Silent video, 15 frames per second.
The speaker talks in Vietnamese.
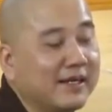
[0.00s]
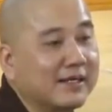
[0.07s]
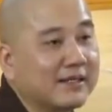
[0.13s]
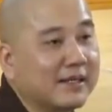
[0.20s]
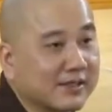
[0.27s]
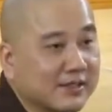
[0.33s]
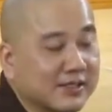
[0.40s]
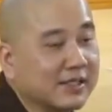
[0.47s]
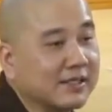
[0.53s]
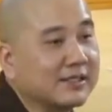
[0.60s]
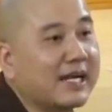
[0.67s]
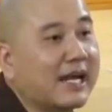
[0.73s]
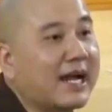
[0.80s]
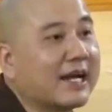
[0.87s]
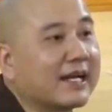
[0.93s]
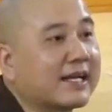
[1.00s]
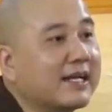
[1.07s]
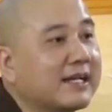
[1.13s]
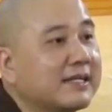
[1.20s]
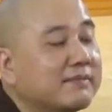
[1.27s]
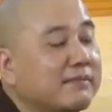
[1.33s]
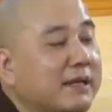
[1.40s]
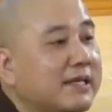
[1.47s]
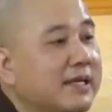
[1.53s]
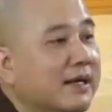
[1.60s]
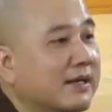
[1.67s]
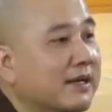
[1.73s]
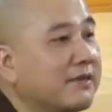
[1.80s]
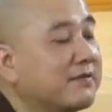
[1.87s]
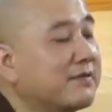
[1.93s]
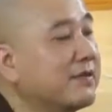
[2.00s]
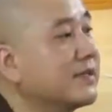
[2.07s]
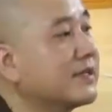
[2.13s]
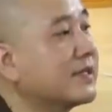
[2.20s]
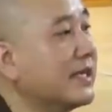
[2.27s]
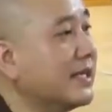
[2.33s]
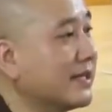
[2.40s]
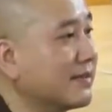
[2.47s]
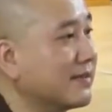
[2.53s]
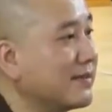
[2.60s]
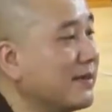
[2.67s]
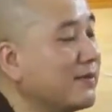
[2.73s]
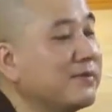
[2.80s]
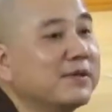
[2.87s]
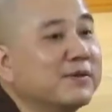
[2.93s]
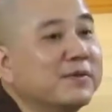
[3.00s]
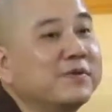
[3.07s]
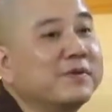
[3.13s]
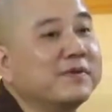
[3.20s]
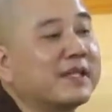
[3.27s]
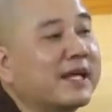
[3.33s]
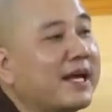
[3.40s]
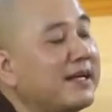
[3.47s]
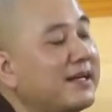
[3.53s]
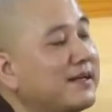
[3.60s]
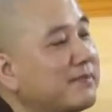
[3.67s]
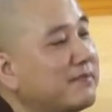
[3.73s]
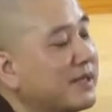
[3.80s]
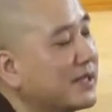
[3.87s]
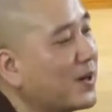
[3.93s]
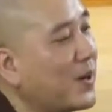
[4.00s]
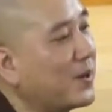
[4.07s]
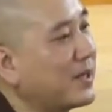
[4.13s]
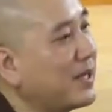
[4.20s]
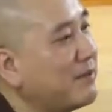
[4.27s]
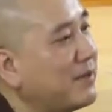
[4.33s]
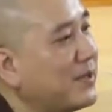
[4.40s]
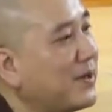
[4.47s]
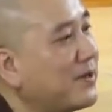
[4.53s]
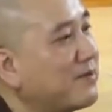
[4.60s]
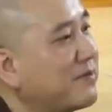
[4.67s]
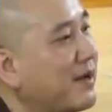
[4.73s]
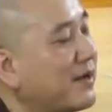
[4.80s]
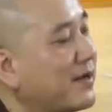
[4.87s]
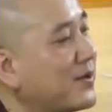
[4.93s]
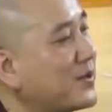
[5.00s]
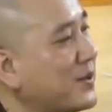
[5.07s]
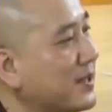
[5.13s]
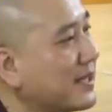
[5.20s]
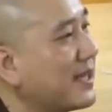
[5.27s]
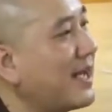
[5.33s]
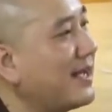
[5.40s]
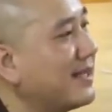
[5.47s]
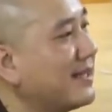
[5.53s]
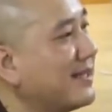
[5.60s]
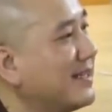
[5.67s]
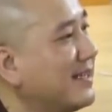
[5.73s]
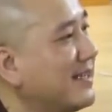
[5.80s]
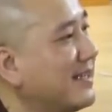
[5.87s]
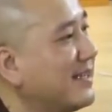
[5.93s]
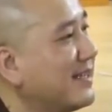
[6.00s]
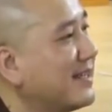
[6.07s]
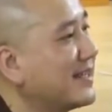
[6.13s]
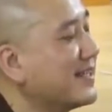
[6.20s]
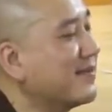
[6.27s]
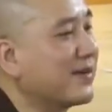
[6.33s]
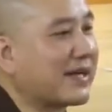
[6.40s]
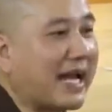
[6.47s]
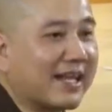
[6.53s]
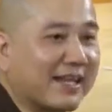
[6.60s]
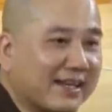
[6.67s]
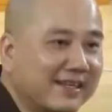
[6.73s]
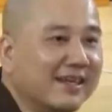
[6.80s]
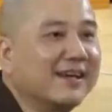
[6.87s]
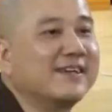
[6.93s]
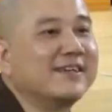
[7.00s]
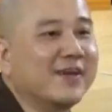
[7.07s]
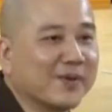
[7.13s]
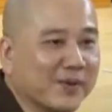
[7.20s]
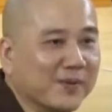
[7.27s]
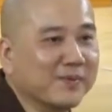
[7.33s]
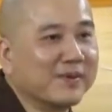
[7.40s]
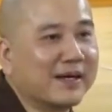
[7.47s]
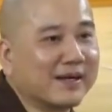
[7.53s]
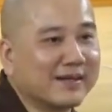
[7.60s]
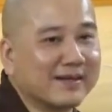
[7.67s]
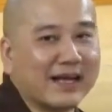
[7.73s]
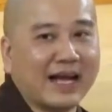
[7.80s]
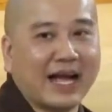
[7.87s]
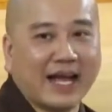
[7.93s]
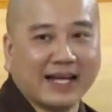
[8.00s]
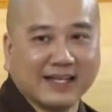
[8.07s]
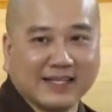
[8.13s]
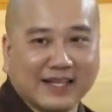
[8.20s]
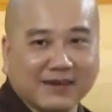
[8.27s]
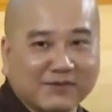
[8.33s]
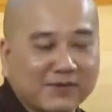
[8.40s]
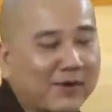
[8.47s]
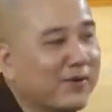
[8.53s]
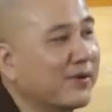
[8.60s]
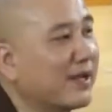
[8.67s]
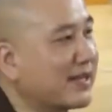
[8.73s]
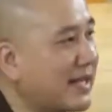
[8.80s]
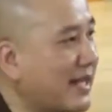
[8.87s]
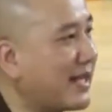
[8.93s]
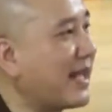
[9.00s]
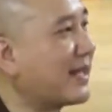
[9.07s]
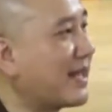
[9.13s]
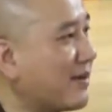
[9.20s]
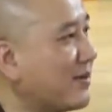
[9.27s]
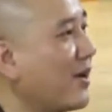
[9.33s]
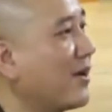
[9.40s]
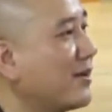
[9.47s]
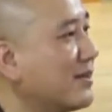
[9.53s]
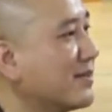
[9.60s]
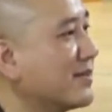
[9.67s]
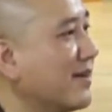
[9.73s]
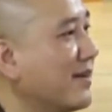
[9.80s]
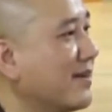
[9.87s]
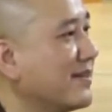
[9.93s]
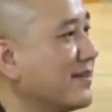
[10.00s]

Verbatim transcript: Thật sự ra cái bây giờ cái phương tiện, giống như quý vị thấy mình ngồi đây mình nói phải nói chuyện đây, nhưng mà cả thế giới giờ cũng ai ta vô là ta đã theo dõi được rồi.